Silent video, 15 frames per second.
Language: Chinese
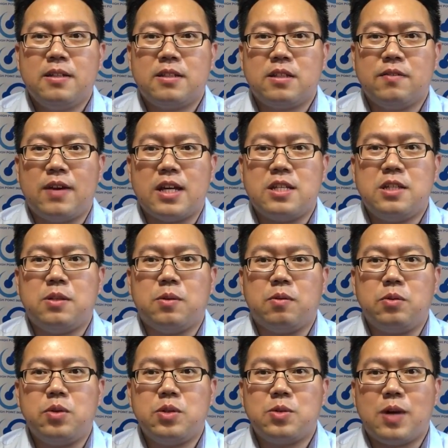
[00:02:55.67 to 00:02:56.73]
司法系
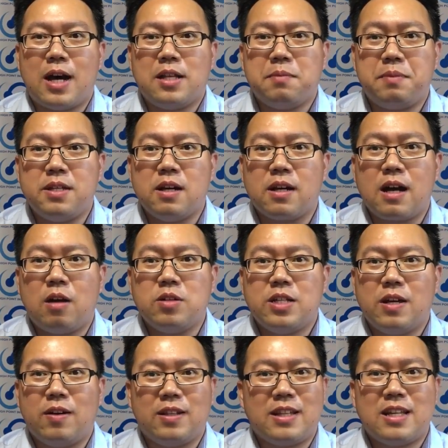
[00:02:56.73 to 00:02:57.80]
统运作还是比较高
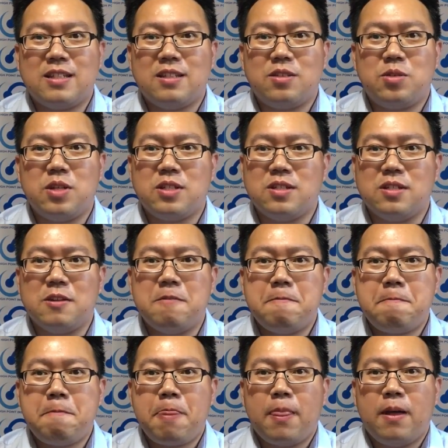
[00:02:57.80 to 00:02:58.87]
效的。但是确实，
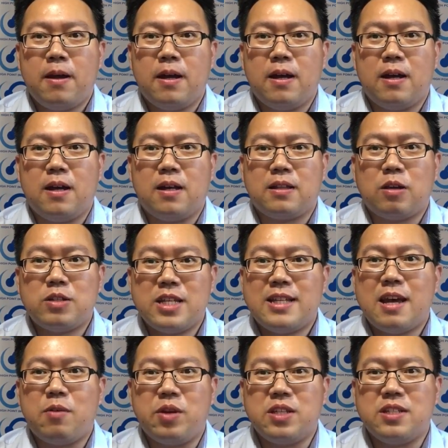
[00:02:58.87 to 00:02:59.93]
啊，到现
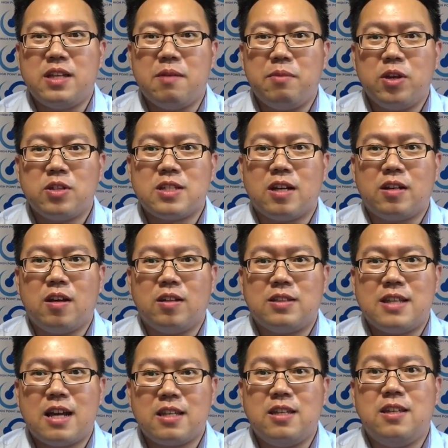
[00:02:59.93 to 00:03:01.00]
在为止也没有找到
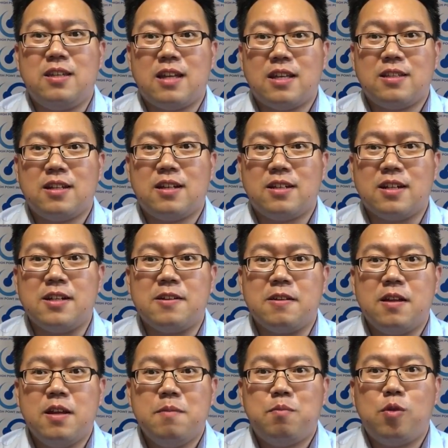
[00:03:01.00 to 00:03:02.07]
张莹莹她这个人，
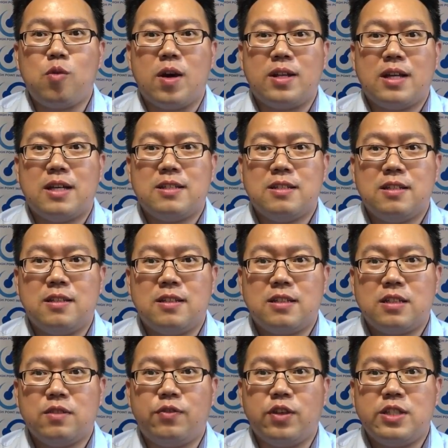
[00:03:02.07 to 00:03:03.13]
不管她是
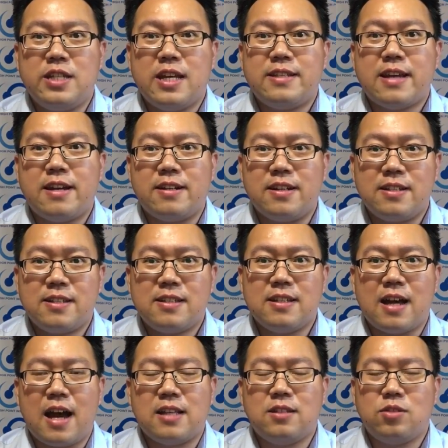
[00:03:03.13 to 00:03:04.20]
是否健在人
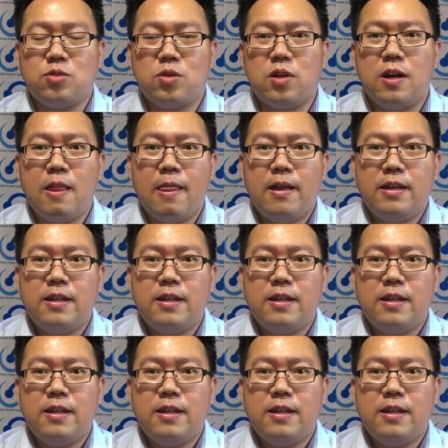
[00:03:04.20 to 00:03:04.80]
世，还是说